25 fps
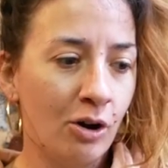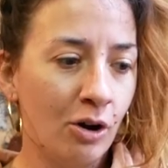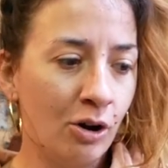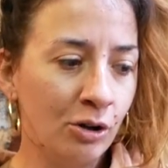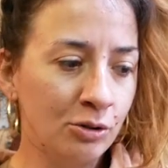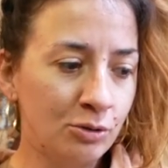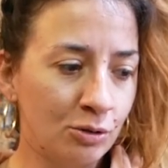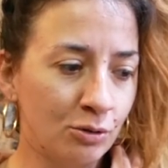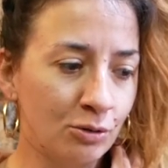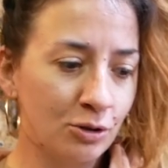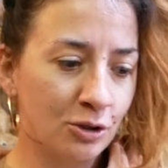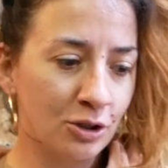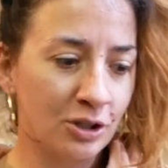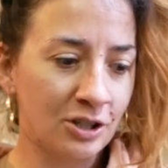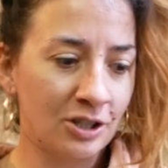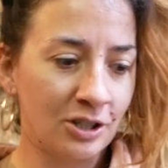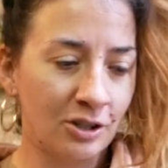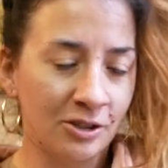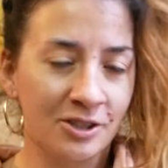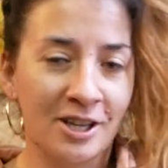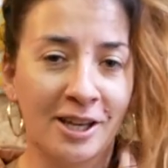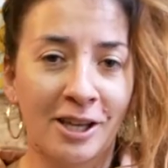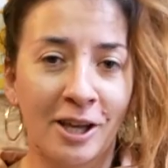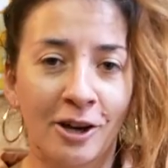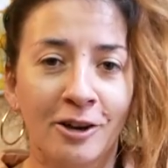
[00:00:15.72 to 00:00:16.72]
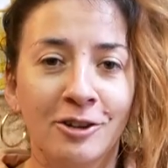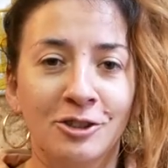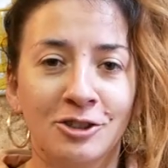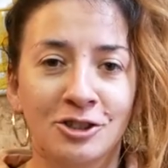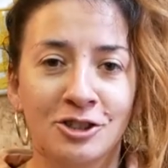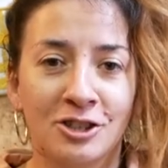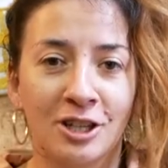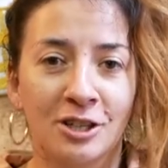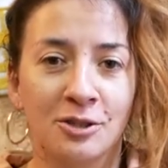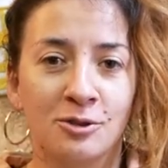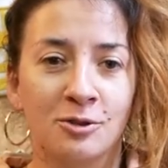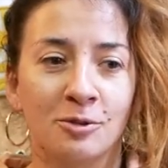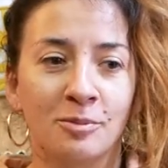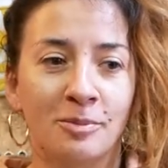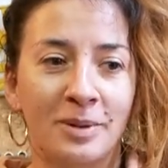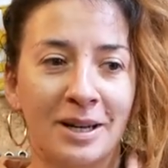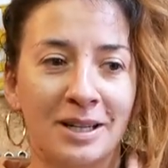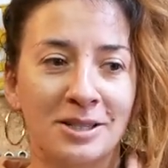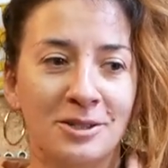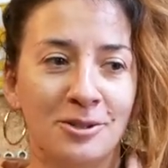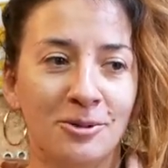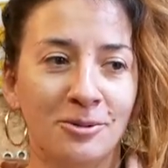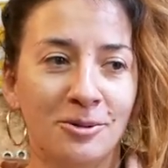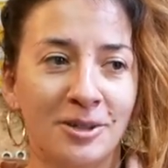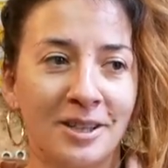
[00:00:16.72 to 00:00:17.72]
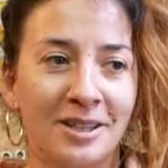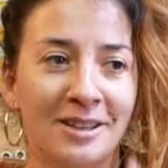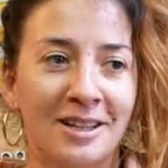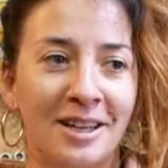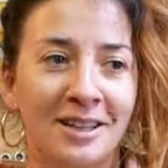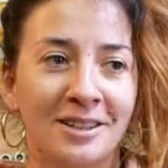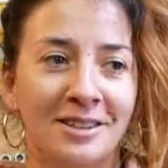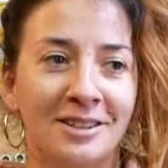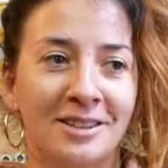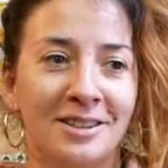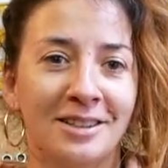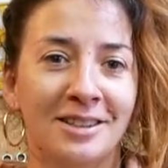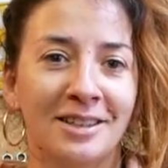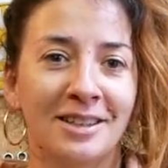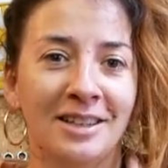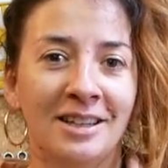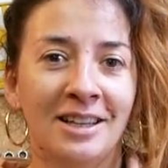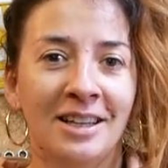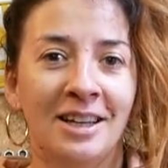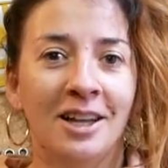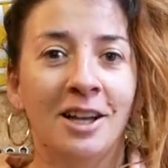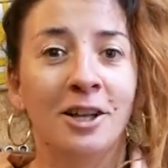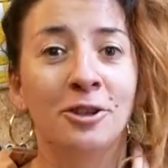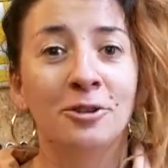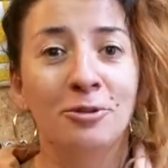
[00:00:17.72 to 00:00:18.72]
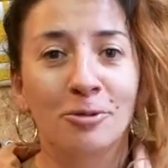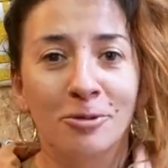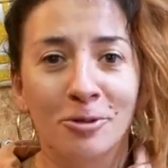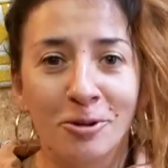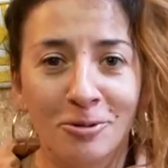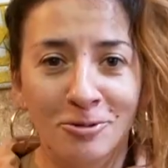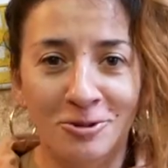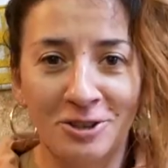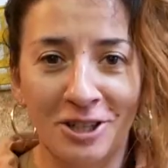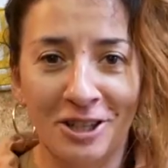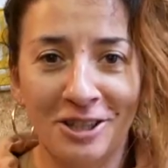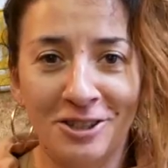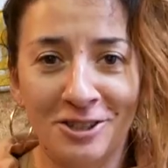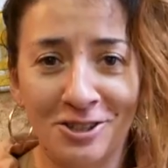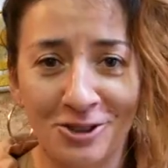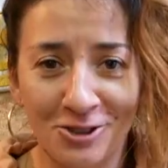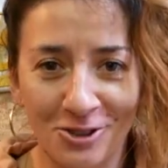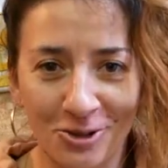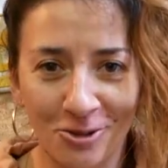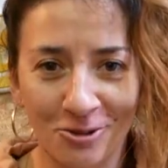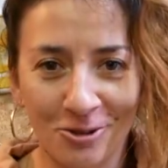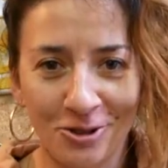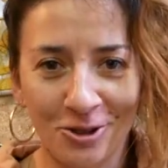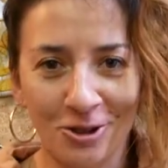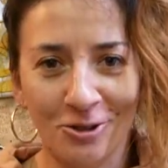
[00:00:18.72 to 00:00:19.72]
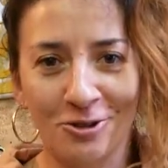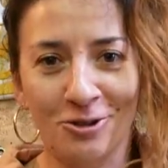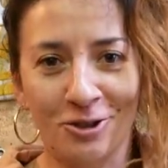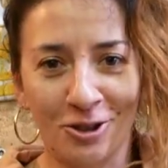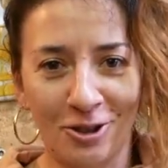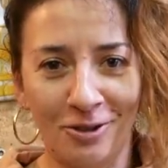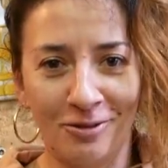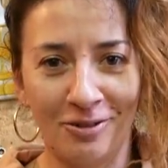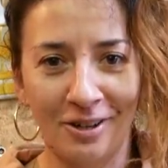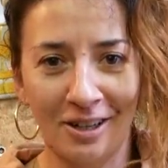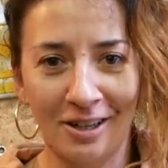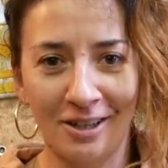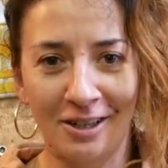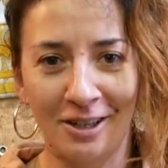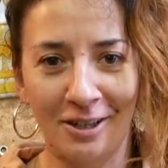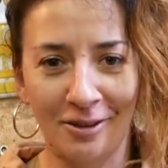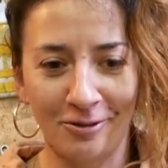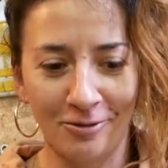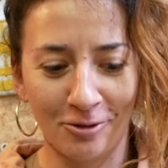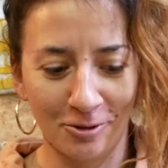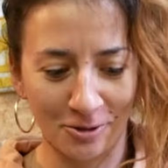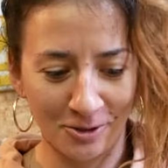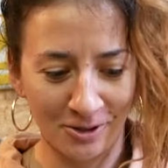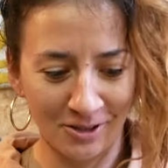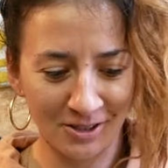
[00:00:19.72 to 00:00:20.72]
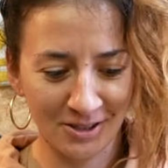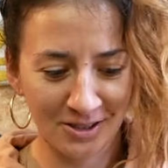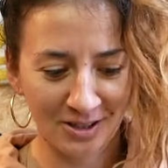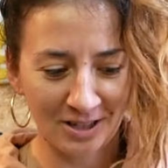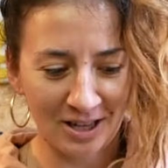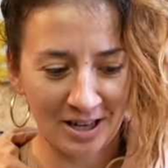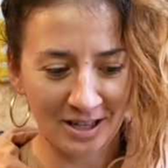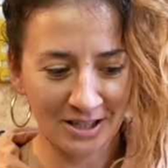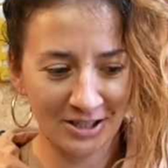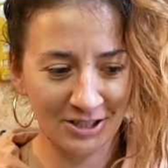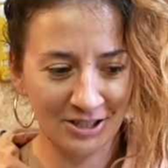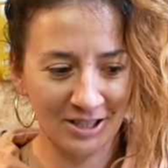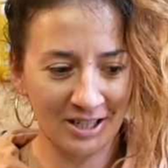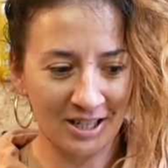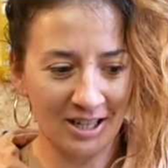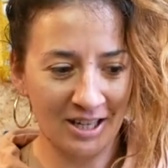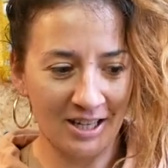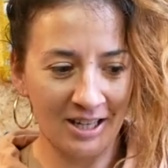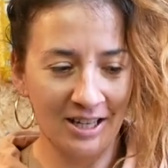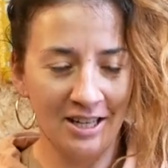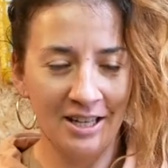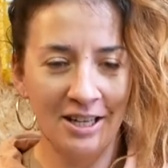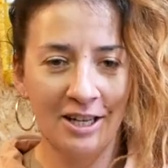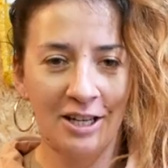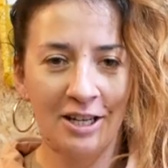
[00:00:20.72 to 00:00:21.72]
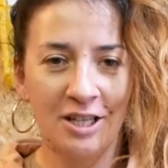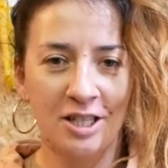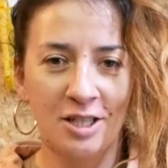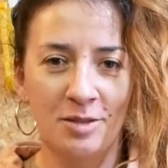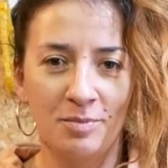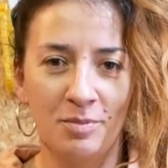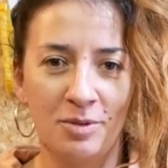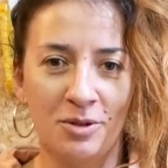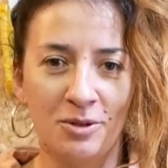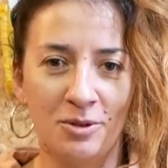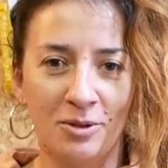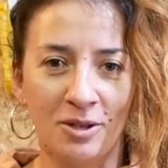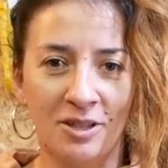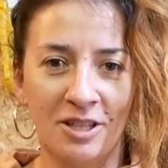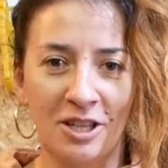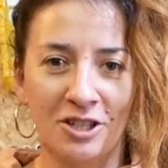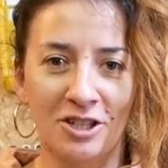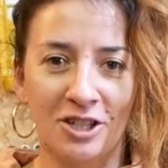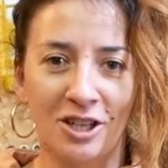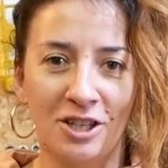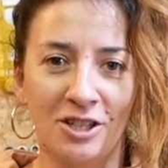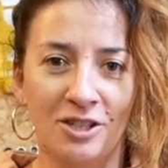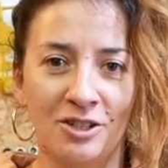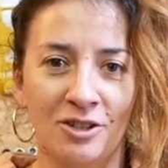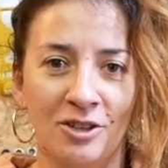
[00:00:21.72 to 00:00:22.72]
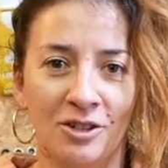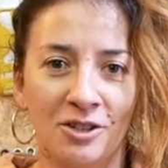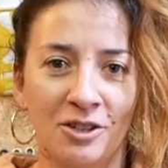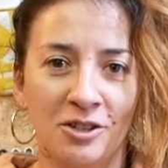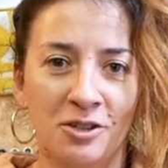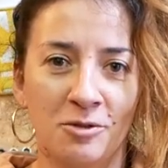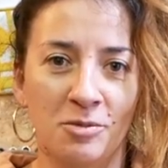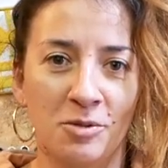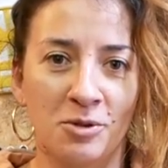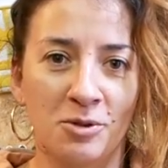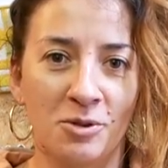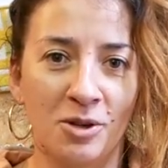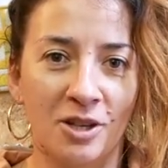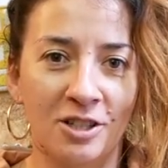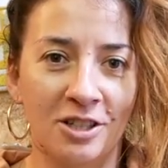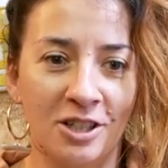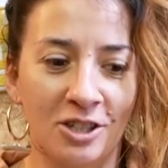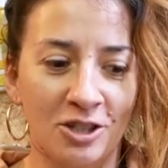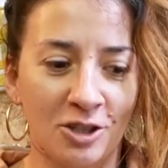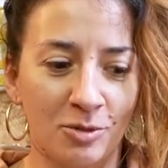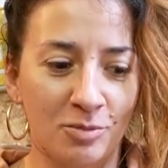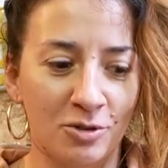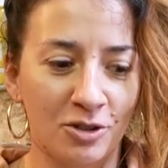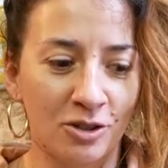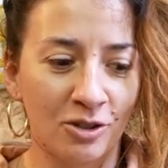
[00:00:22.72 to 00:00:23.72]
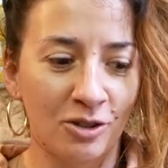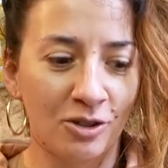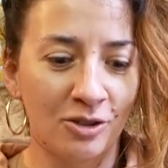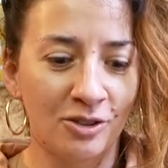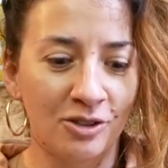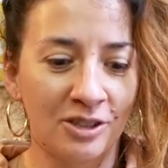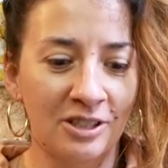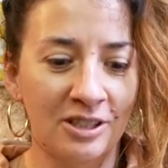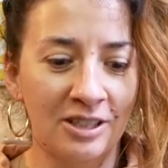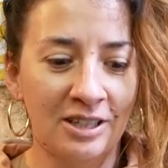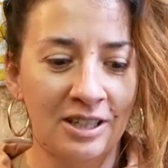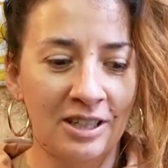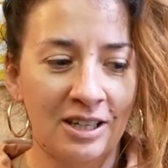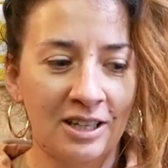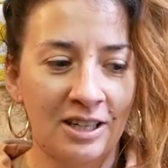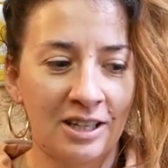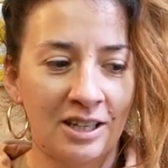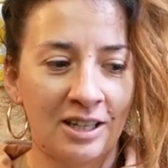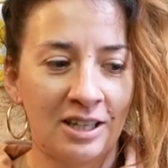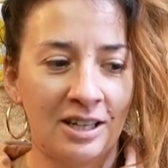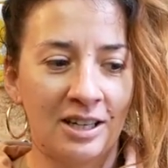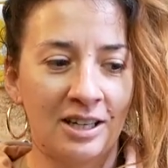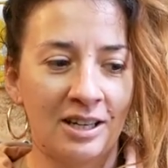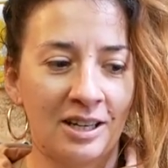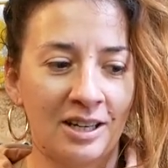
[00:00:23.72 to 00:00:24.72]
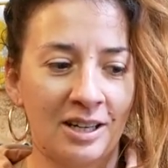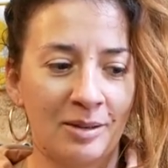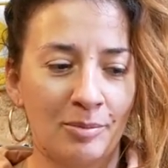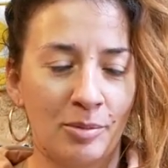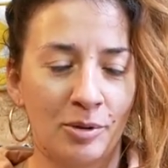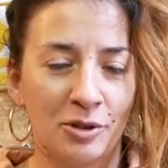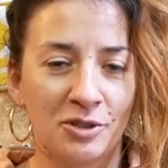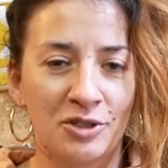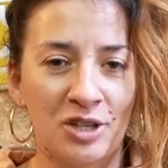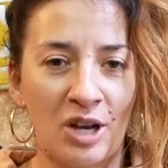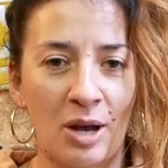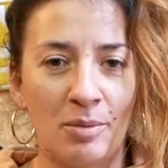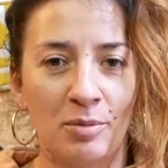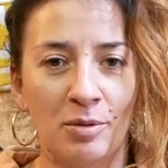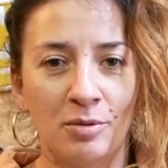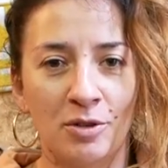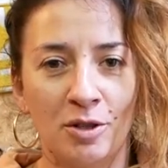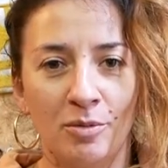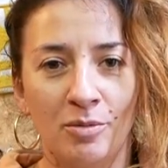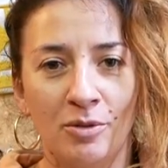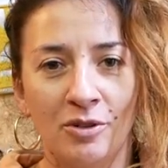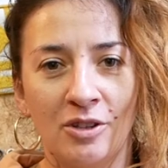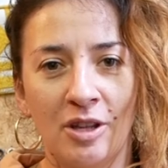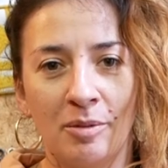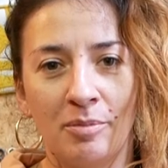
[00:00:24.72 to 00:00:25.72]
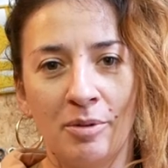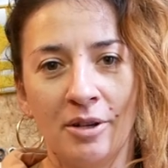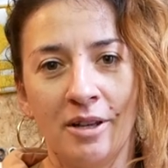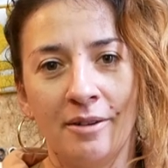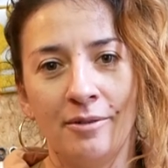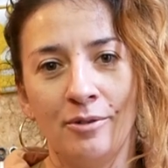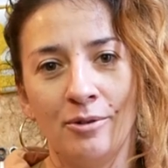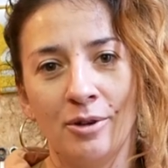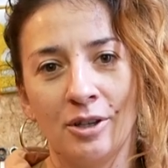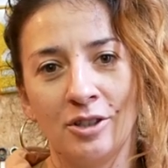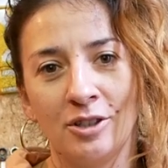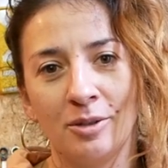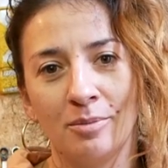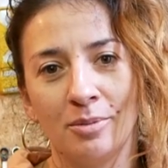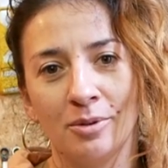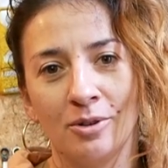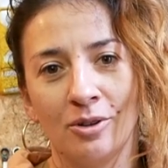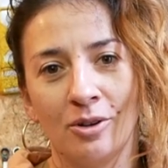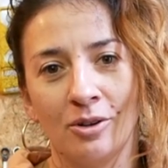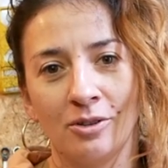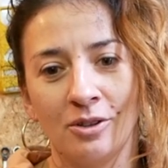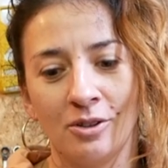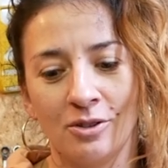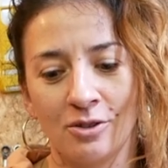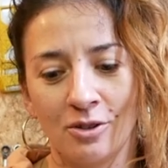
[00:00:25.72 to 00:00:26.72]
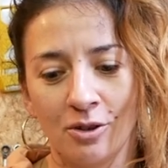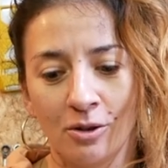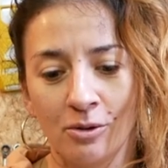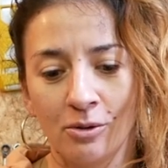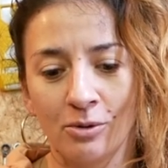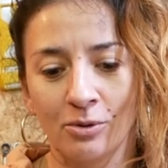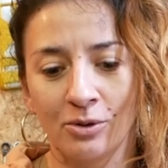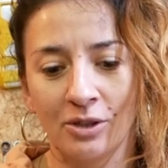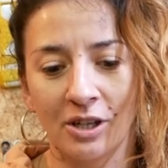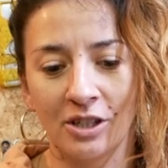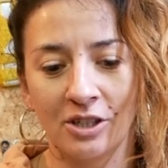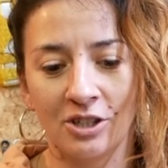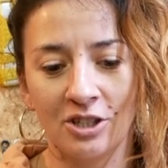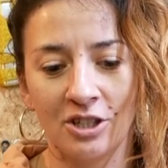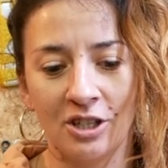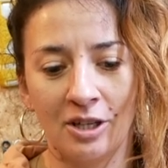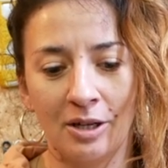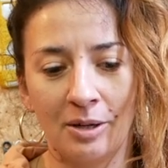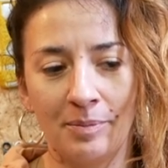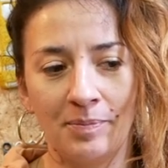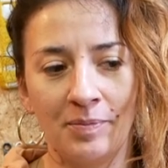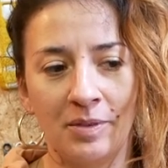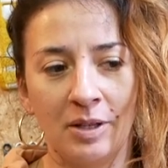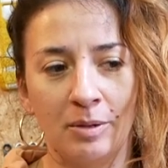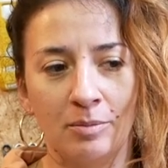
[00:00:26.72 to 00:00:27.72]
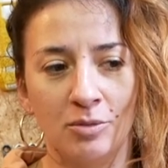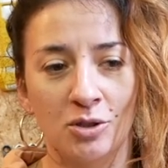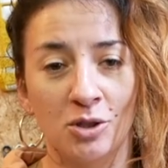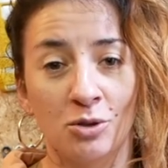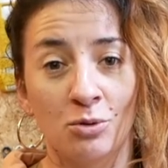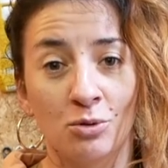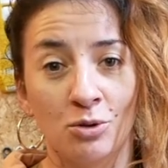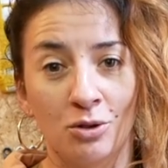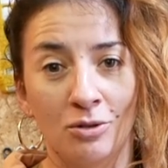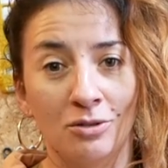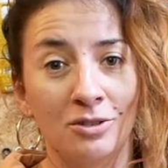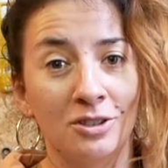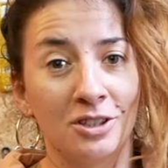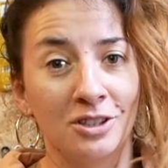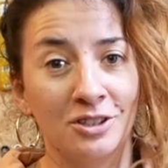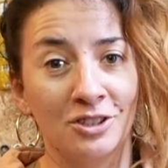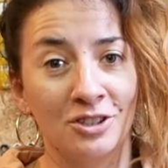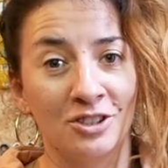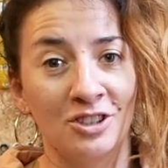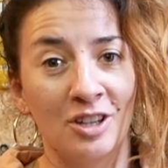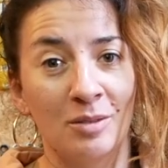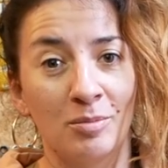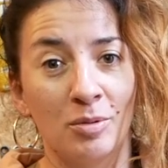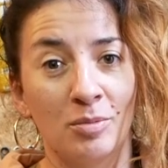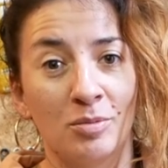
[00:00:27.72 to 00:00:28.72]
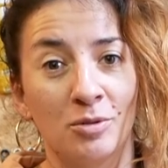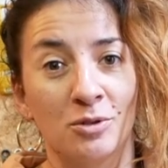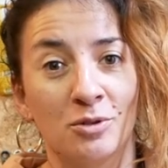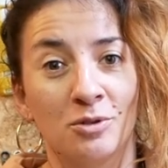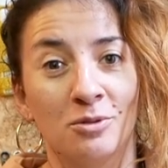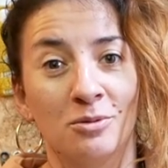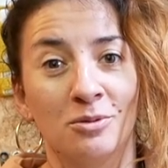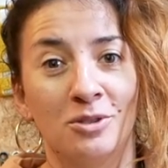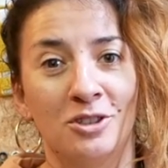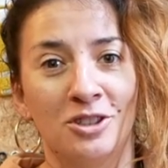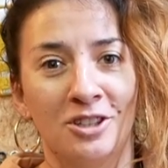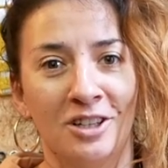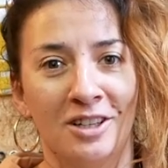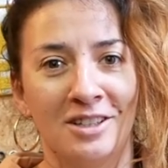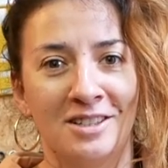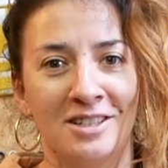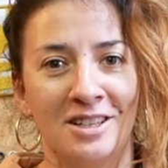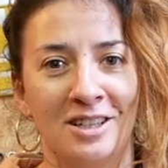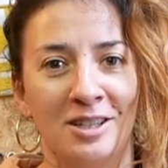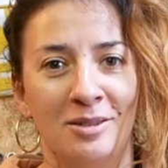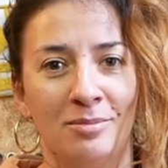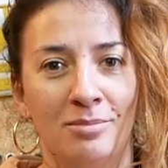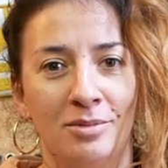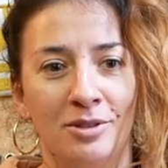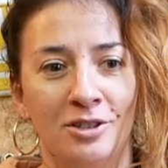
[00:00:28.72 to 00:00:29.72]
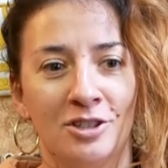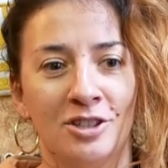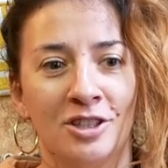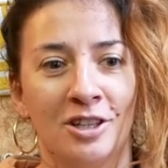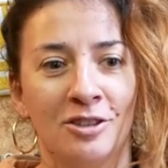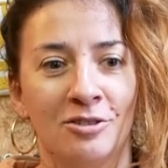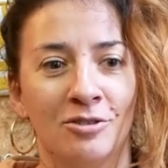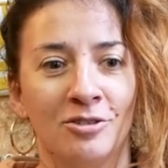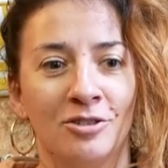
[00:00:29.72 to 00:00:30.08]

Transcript: Otóż od jakiegoś czasu pracuję nad drugą częścią książki Wielki Wóz, także spisuję nasze historie, spisuję nasze przygody, e, bo chciałabym, żeby ona pojawiła się pod koniec roku, także przez dużą część dnia po prostu siedzę i piszę.